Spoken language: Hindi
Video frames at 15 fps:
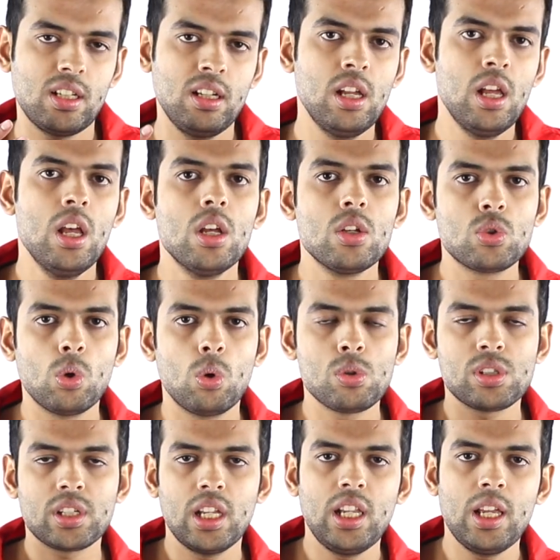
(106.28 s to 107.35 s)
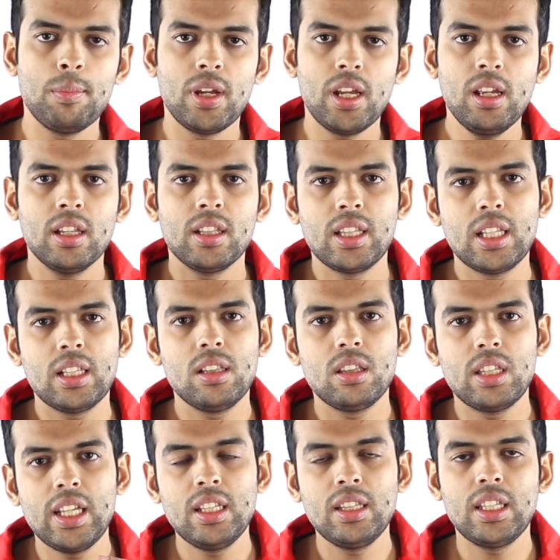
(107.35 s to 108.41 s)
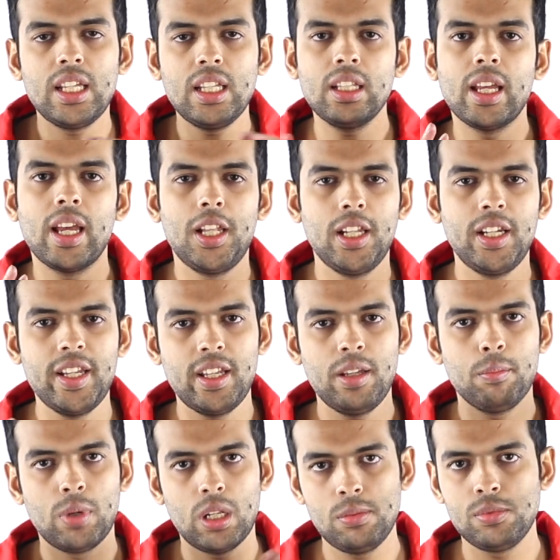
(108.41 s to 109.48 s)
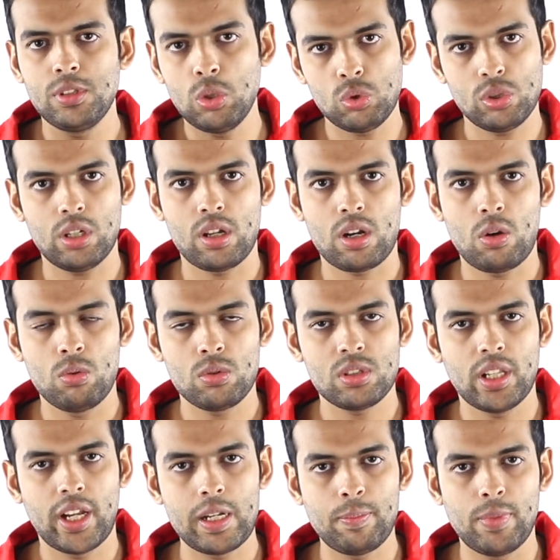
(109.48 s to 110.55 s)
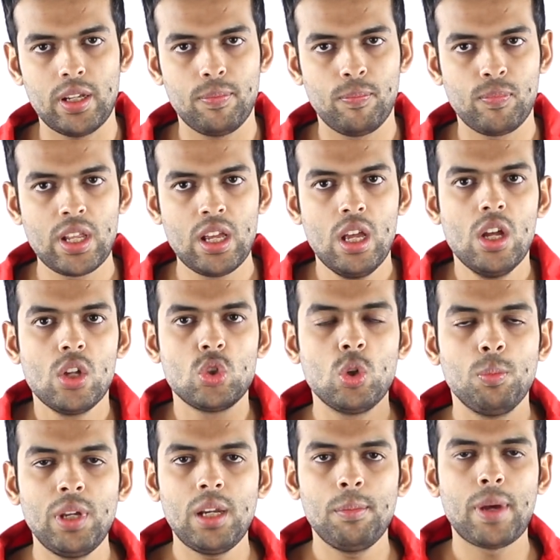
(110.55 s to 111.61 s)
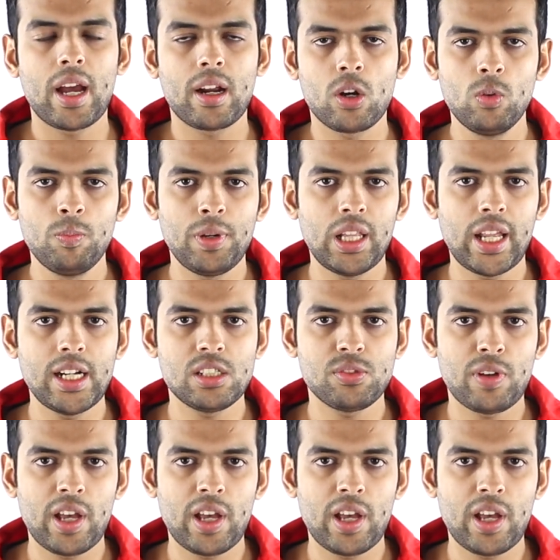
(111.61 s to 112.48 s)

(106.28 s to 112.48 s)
था सो उसके लिए मैं तीन तीन एल बल्ब यूज़ कर रहा हूँ उस लाइट पर जो मेरी बैकग्राउंड पे लाइट्स